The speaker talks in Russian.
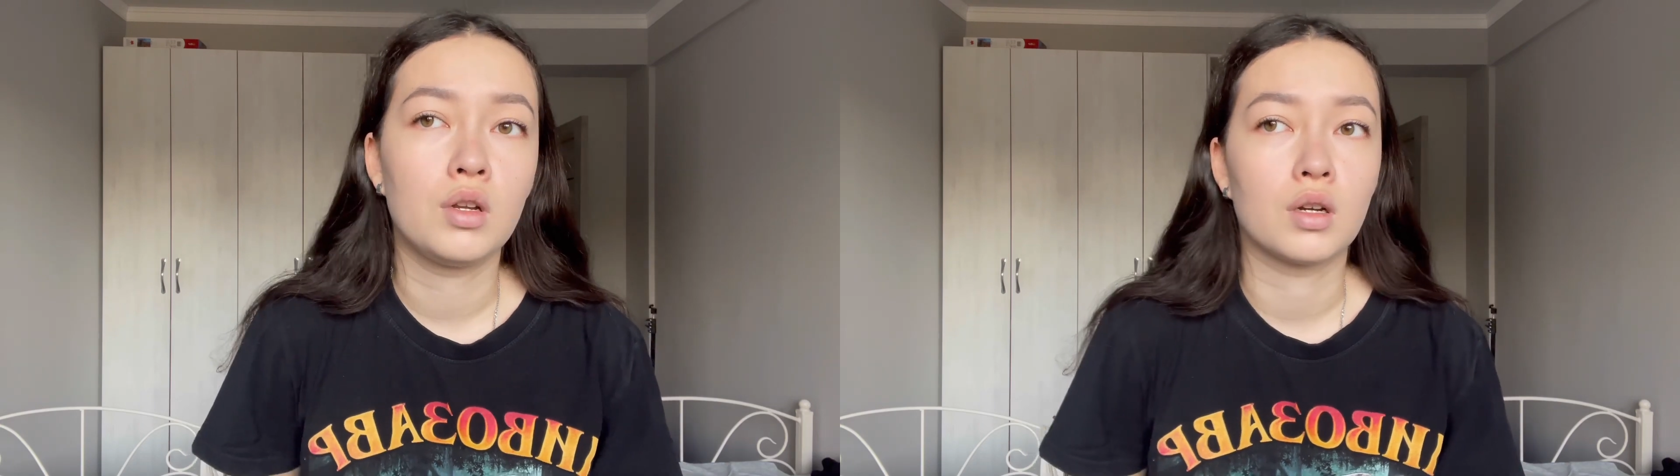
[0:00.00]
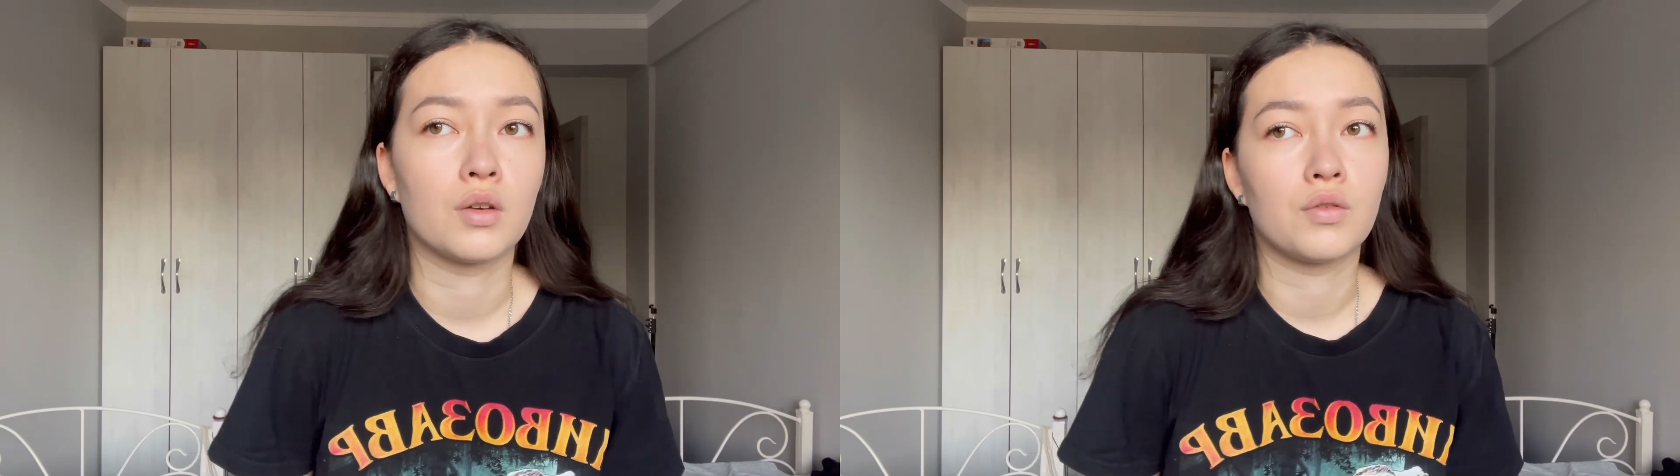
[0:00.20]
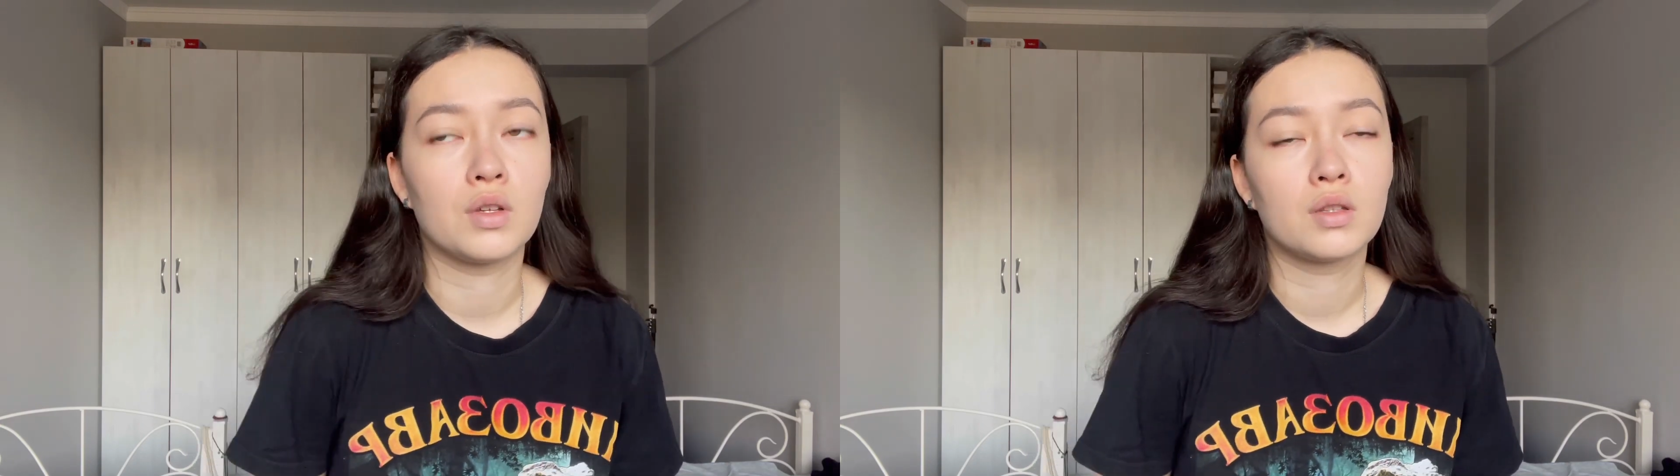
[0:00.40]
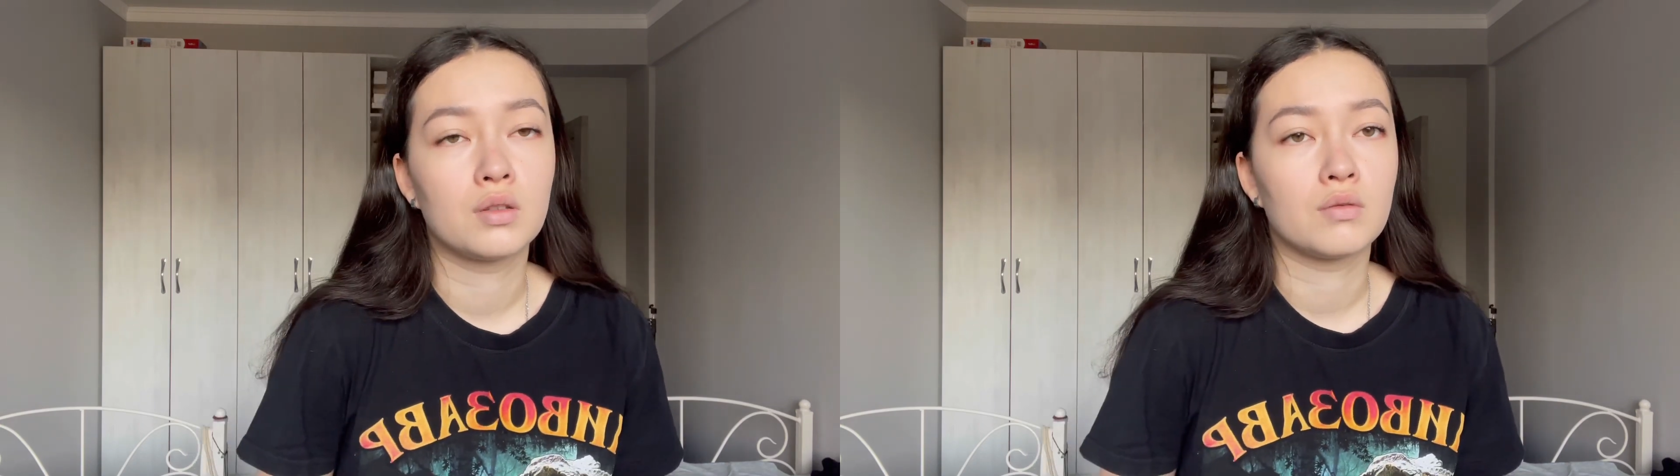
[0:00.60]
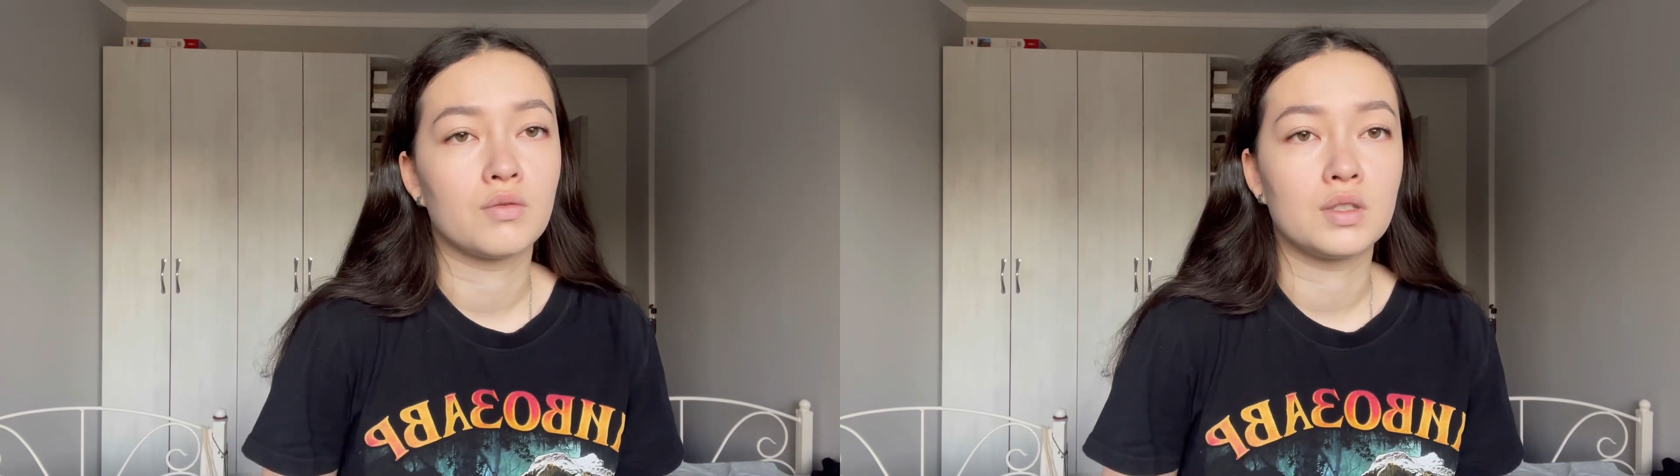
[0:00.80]

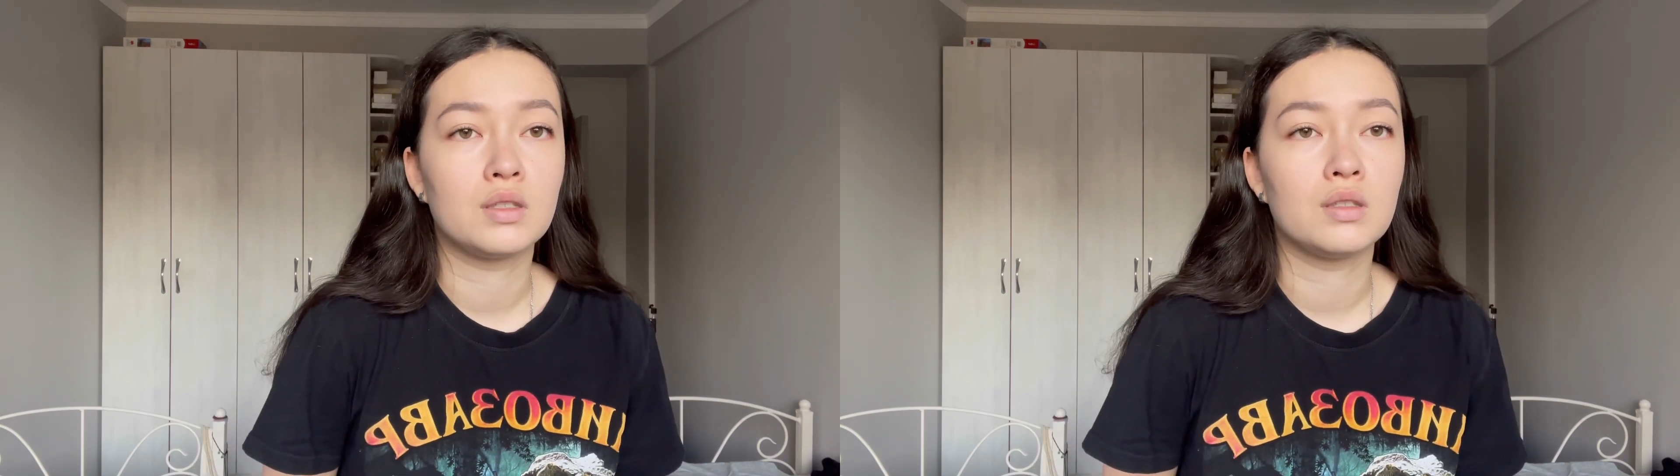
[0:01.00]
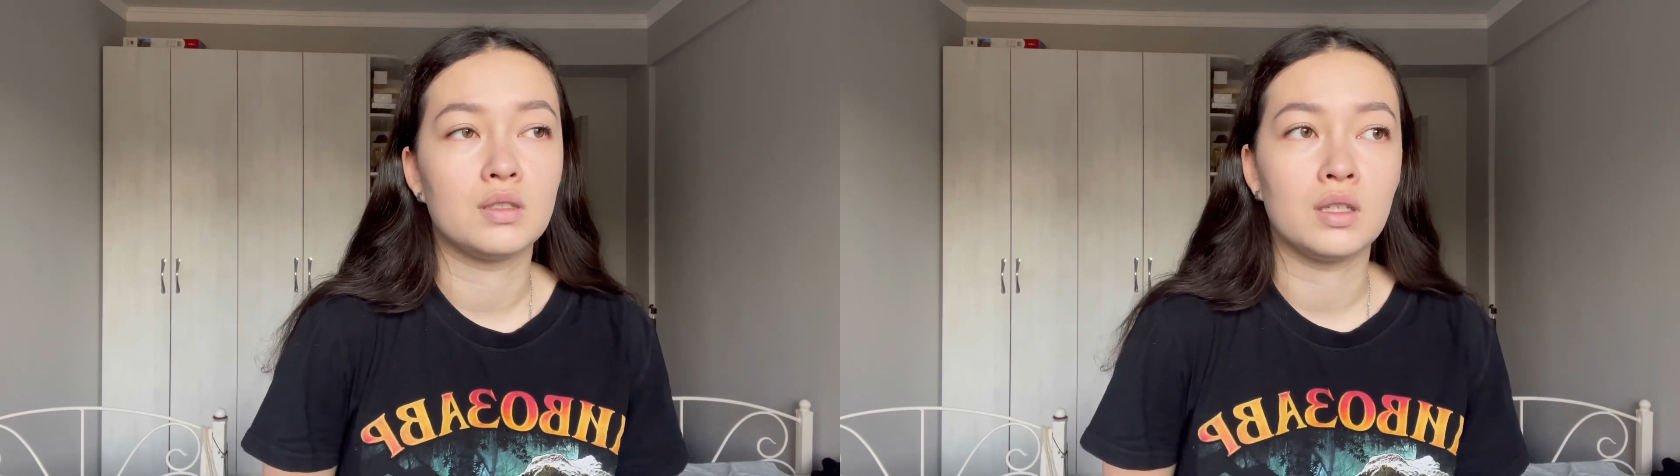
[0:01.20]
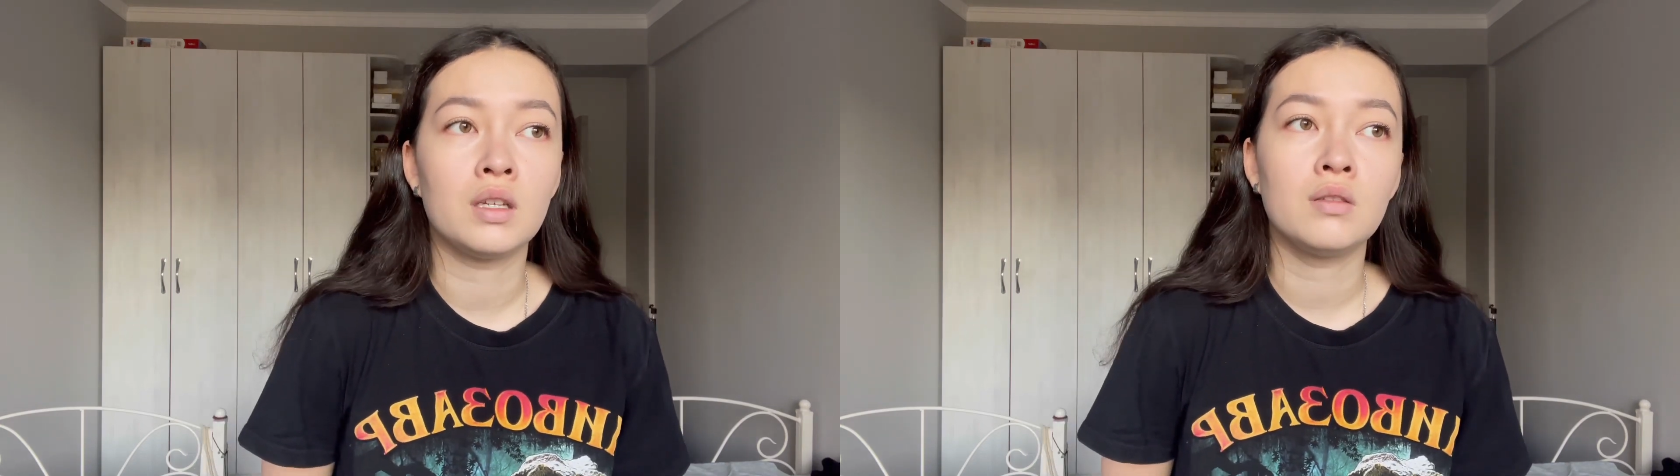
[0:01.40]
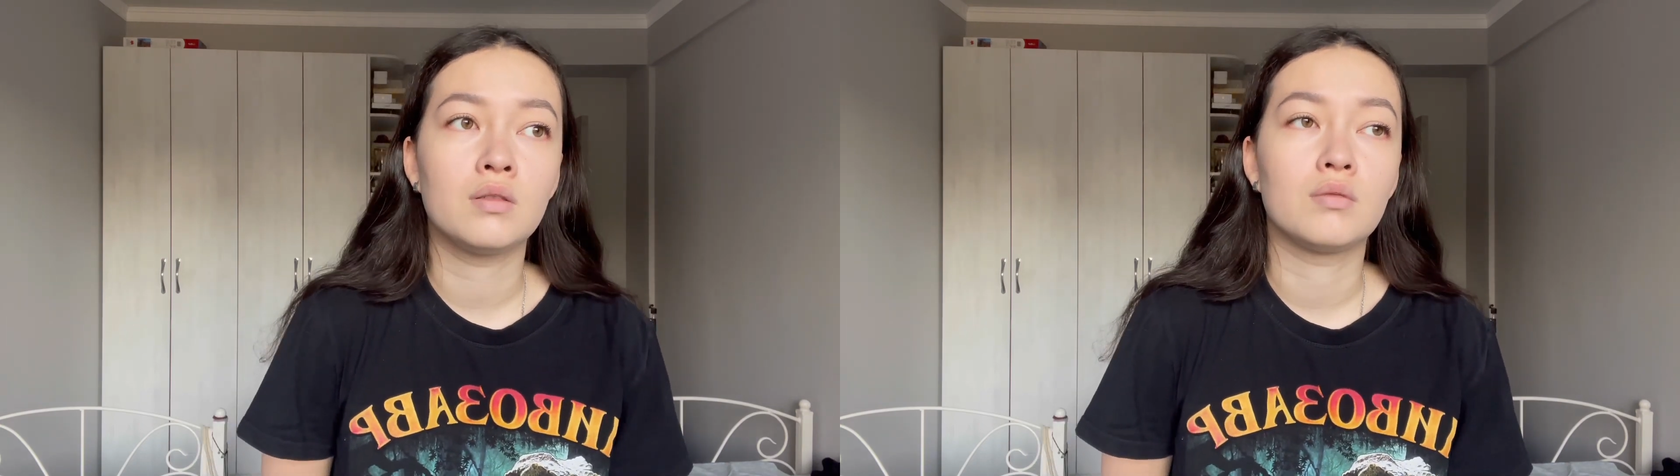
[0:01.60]
кофеин в один день,